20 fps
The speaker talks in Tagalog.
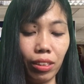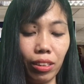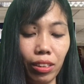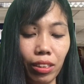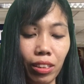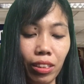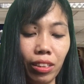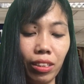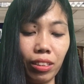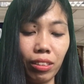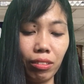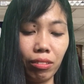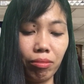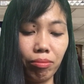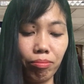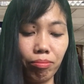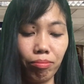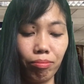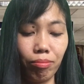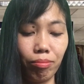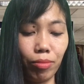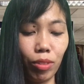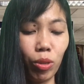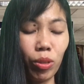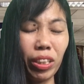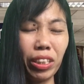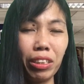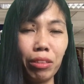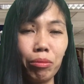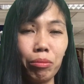Uh,
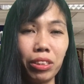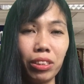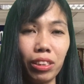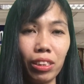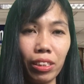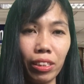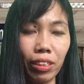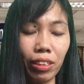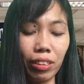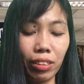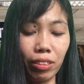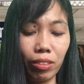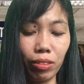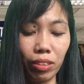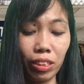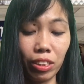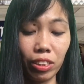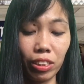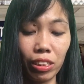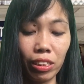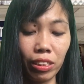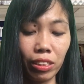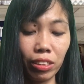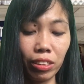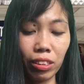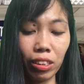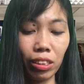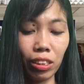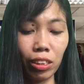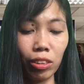okay naman sila. Di sila
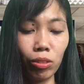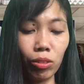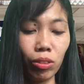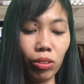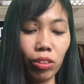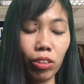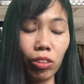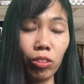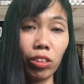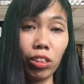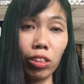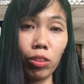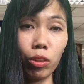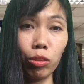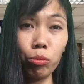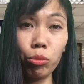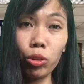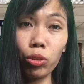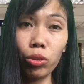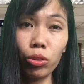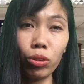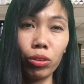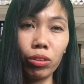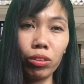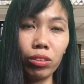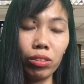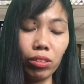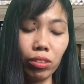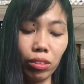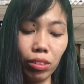nagtatanong kung ano gagawin mo
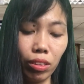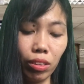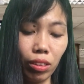doon.